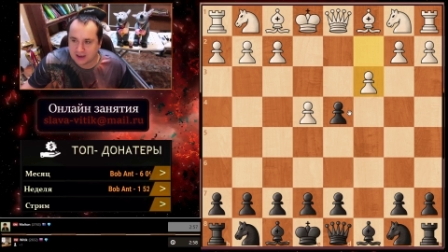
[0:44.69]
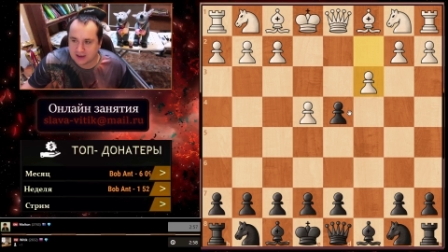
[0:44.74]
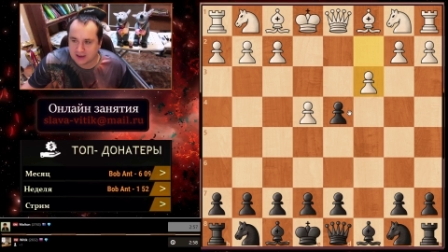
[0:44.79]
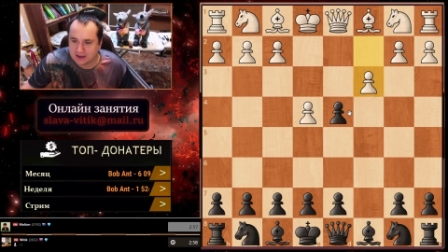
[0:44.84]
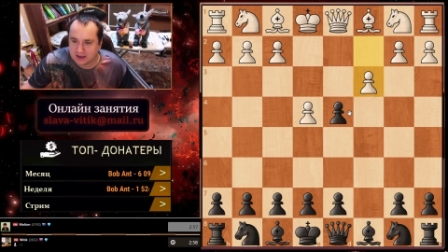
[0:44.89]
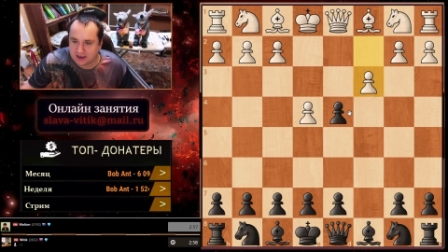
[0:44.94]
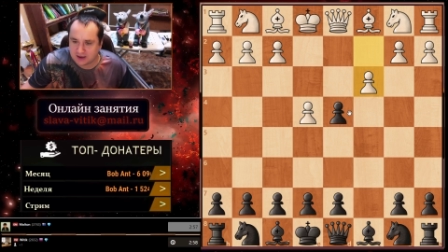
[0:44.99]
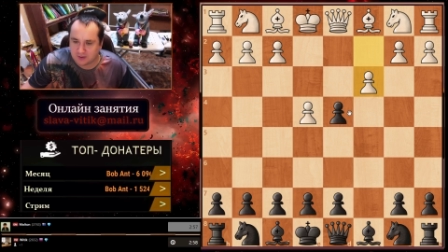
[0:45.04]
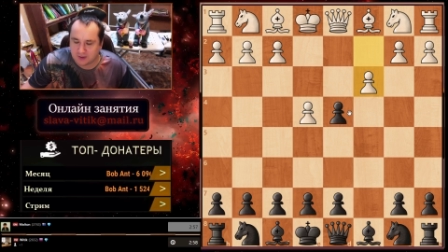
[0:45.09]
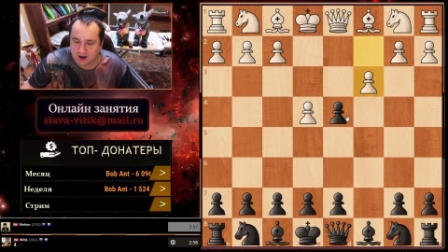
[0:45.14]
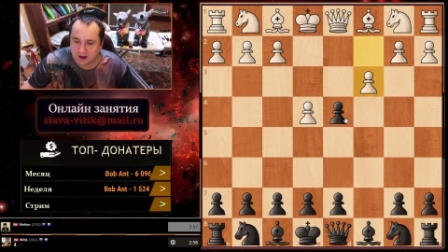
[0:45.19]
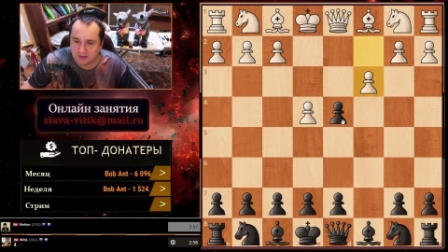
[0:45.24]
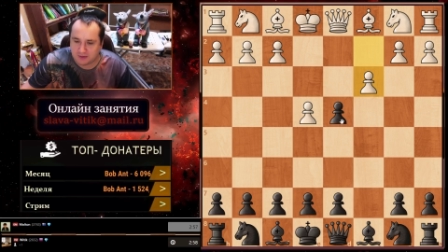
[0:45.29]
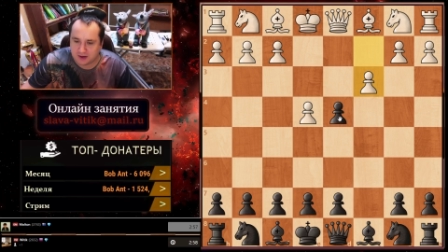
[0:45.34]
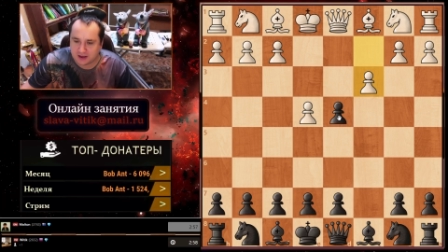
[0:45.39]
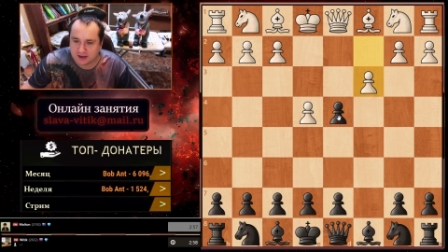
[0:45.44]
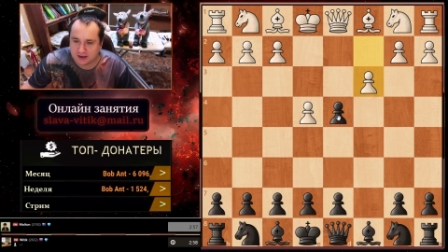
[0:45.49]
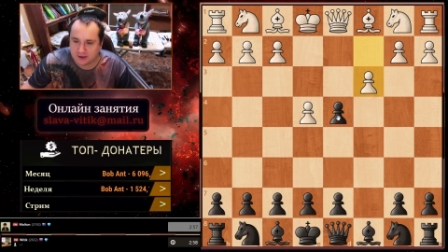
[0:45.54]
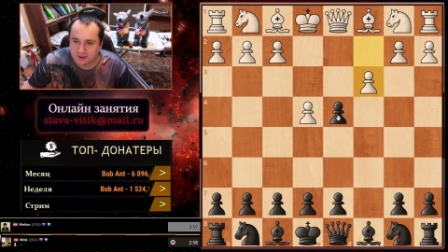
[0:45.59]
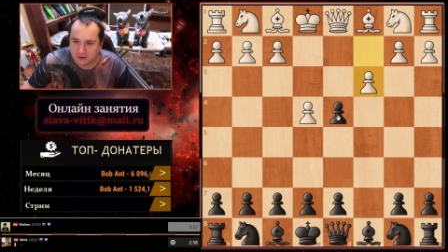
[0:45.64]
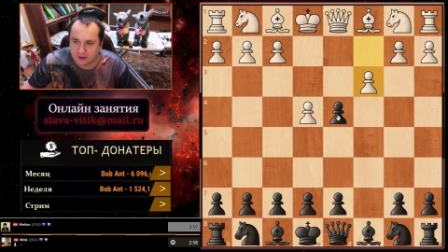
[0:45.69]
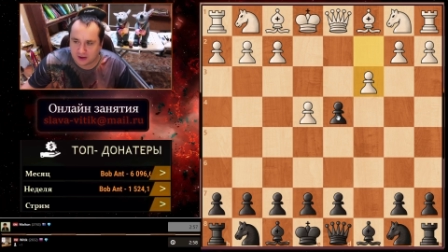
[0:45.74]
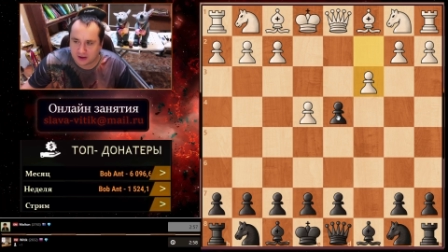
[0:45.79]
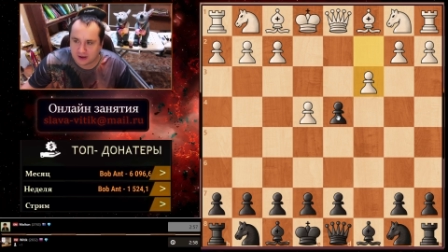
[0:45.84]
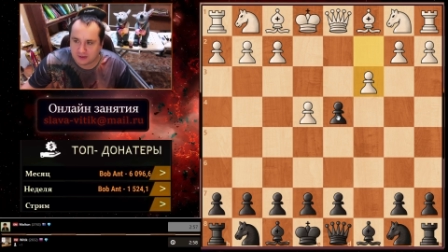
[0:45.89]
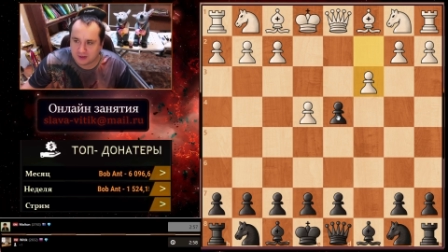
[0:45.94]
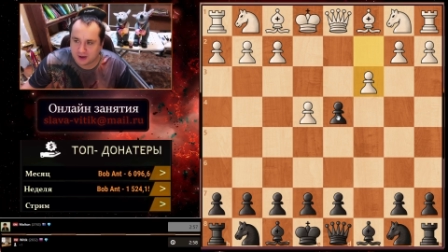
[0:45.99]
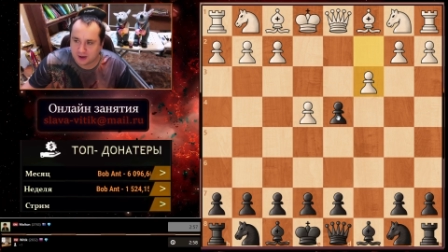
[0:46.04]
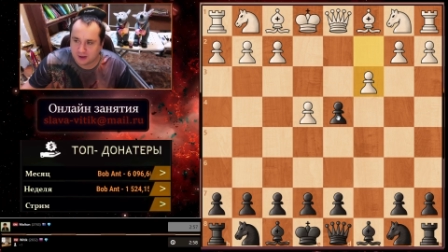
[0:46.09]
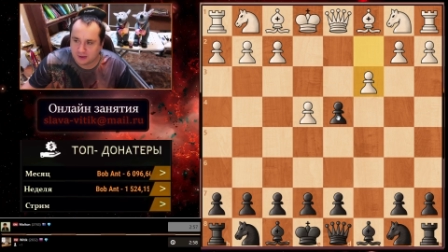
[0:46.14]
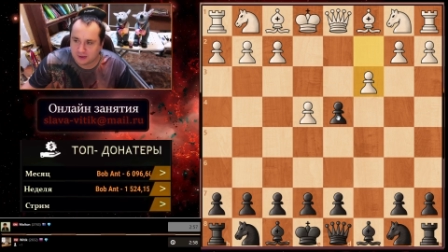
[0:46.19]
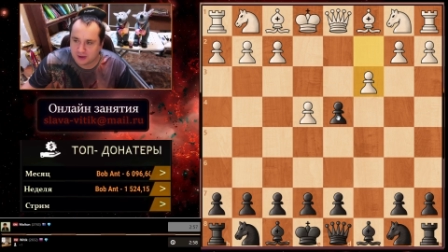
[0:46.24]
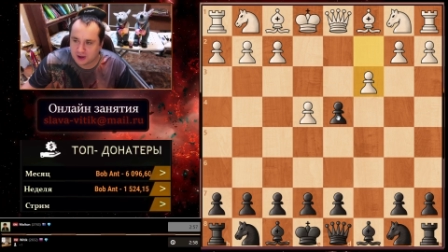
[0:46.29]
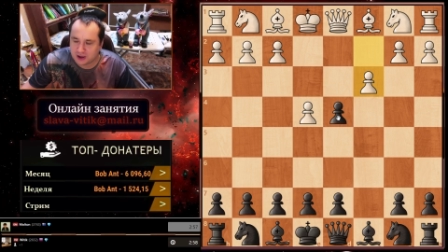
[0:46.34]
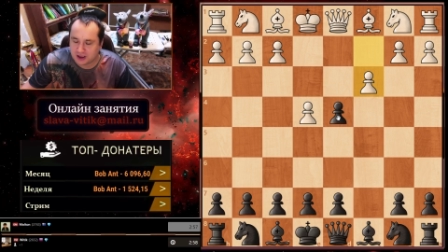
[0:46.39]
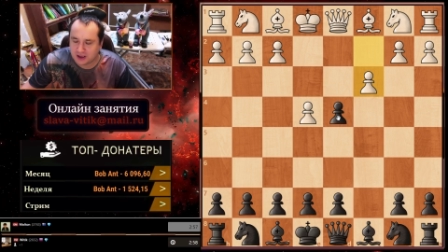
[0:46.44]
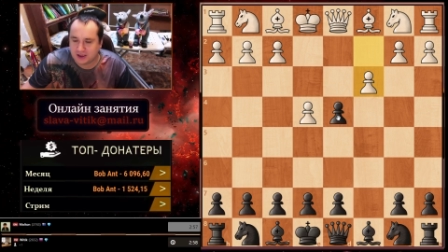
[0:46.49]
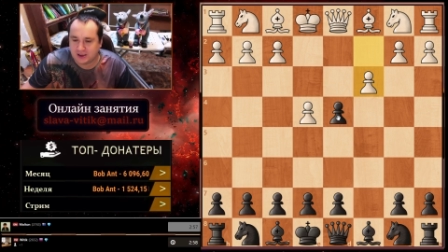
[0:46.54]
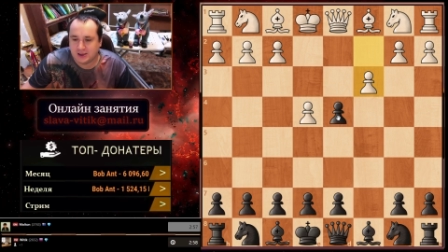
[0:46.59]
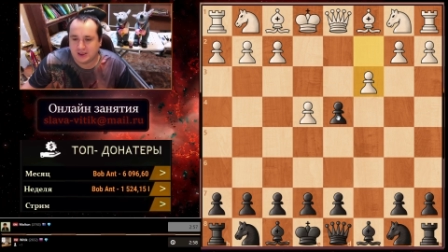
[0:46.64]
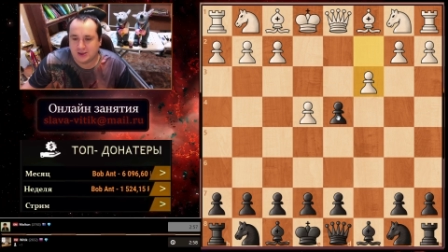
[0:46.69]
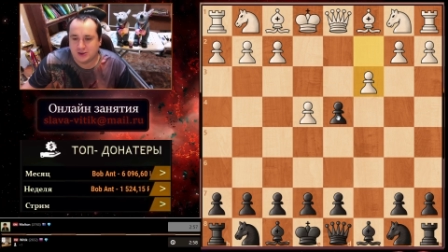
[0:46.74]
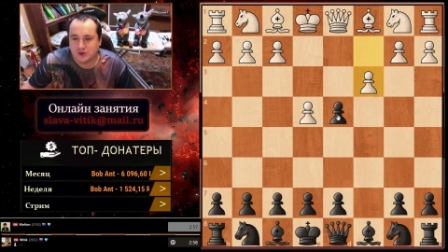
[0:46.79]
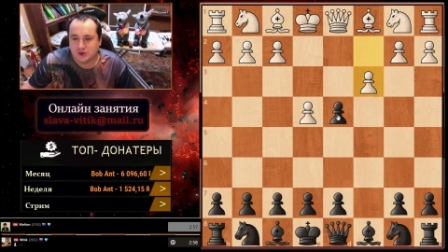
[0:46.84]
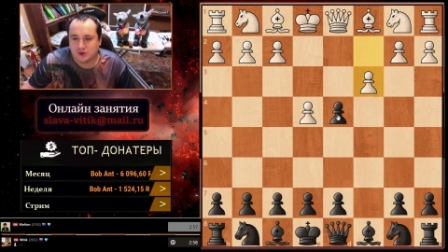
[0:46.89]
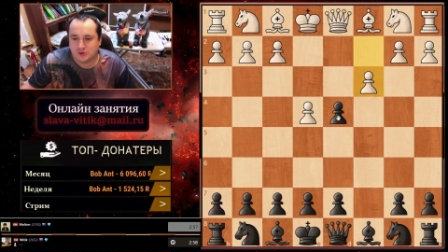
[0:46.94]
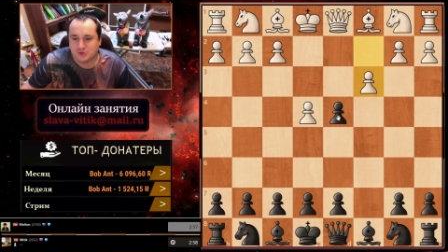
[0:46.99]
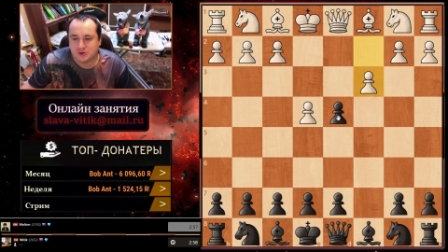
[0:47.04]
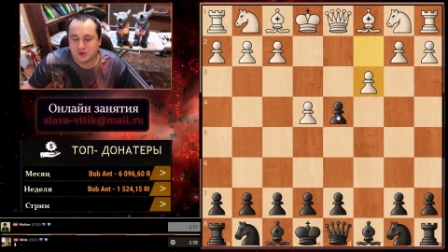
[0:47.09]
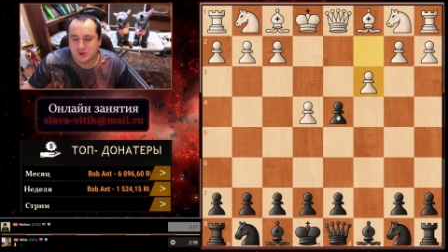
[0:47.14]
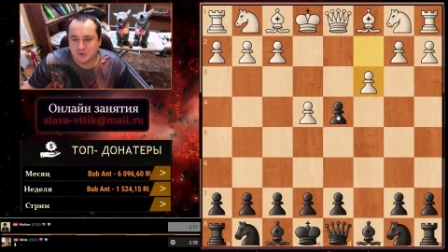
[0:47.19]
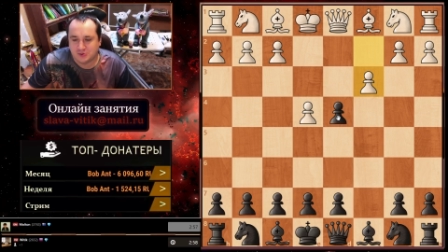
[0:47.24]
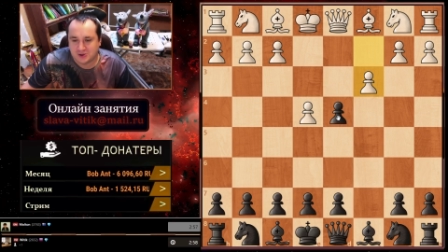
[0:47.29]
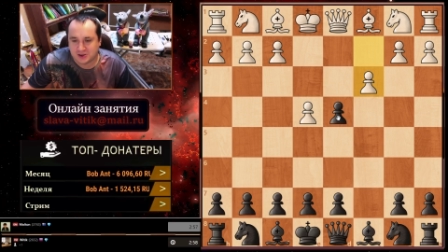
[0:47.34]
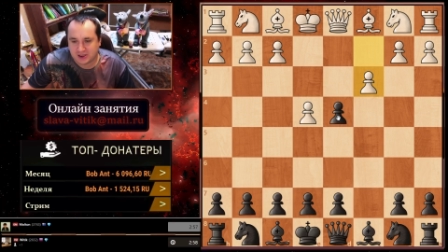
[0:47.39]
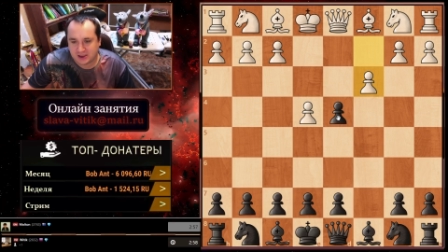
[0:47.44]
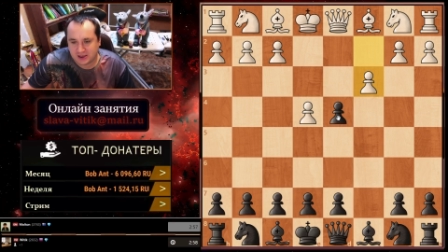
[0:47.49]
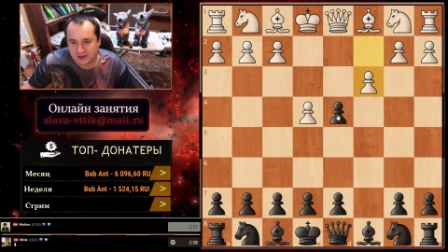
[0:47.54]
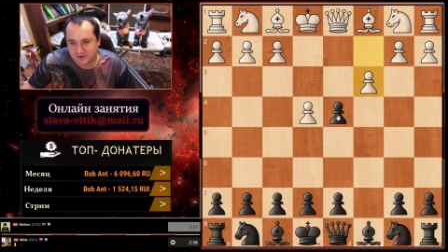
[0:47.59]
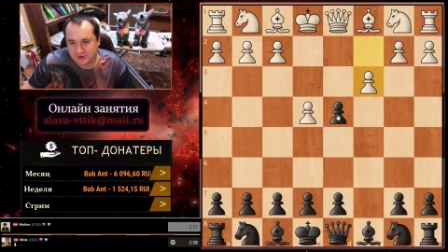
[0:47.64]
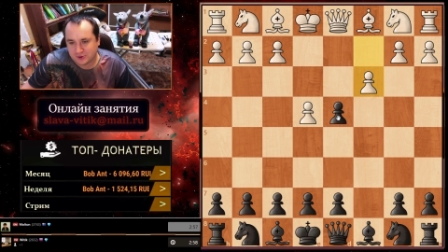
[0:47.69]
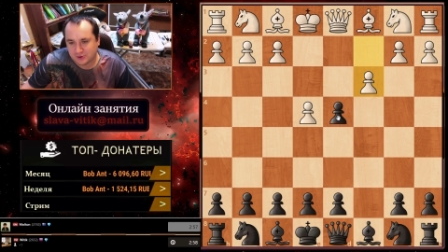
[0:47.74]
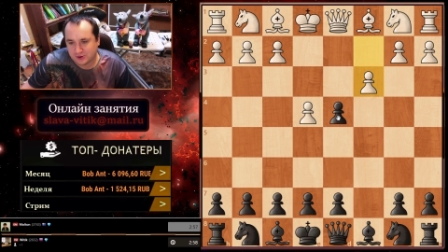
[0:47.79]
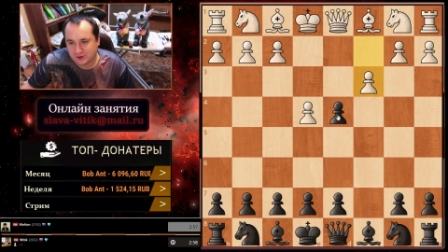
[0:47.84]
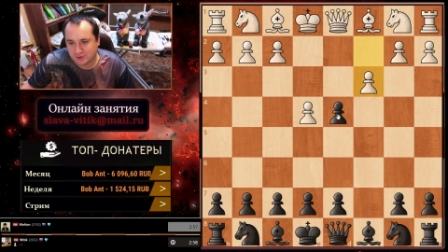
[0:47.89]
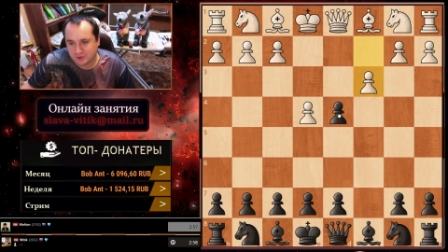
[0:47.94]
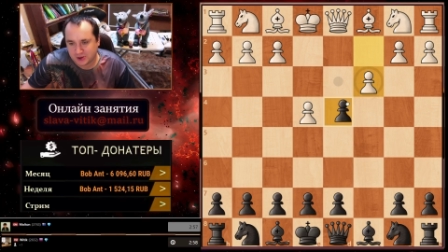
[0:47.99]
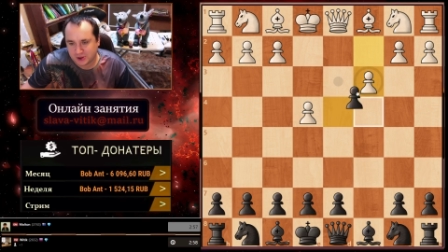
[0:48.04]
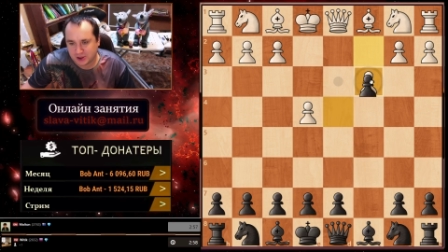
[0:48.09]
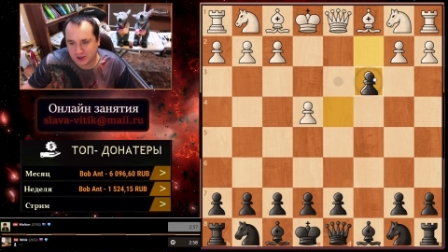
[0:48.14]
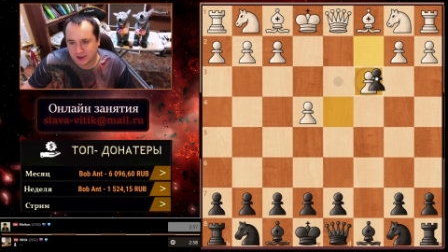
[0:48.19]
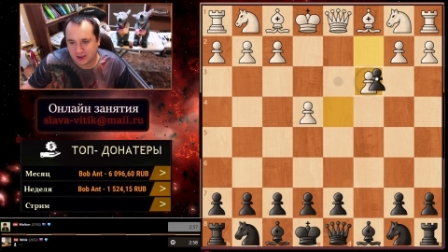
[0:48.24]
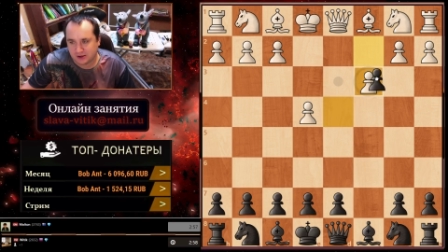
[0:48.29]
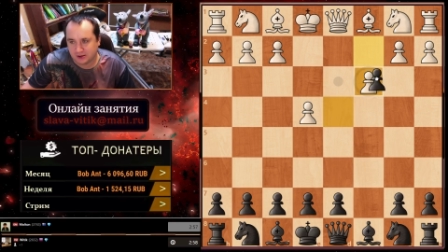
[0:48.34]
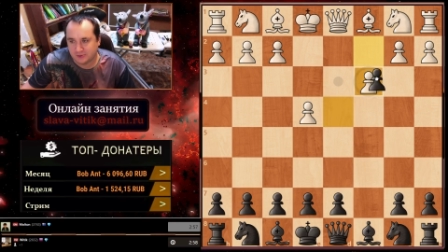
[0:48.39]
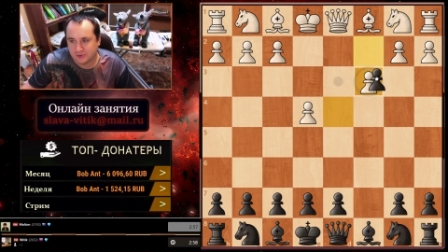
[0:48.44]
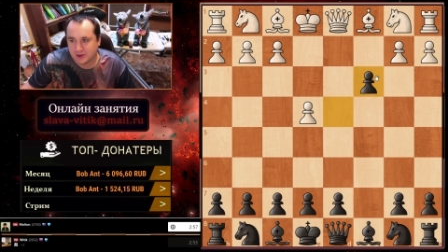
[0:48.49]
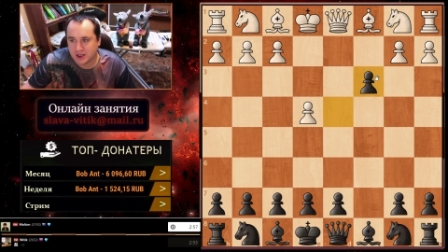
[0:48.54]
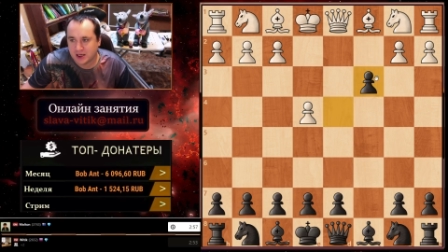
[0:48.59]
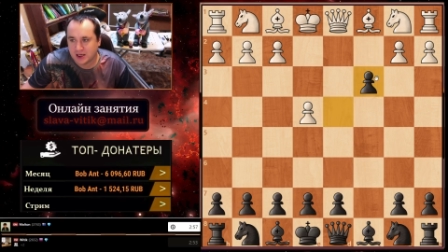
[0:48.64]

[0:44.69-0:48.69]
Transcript: Здесь меня потянуло на приключения, о чем, собственно, я вскоре пожалел.